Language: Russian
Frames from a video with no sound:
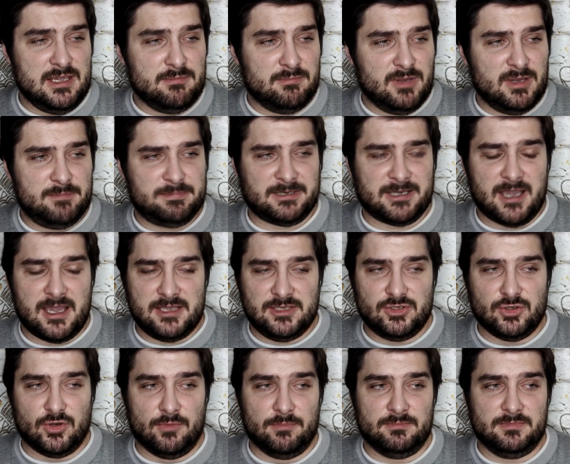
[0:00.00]
и мы
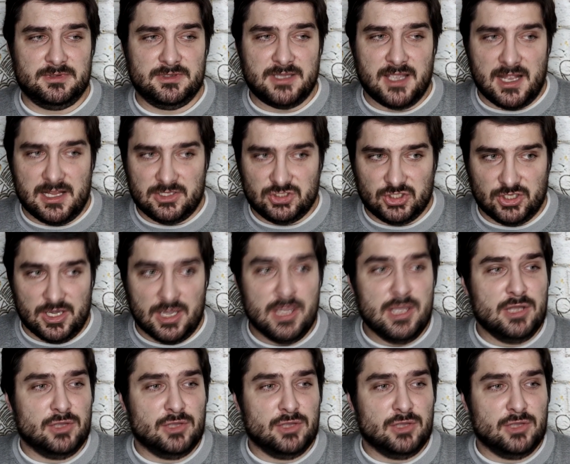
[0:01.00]
пройдем дальше.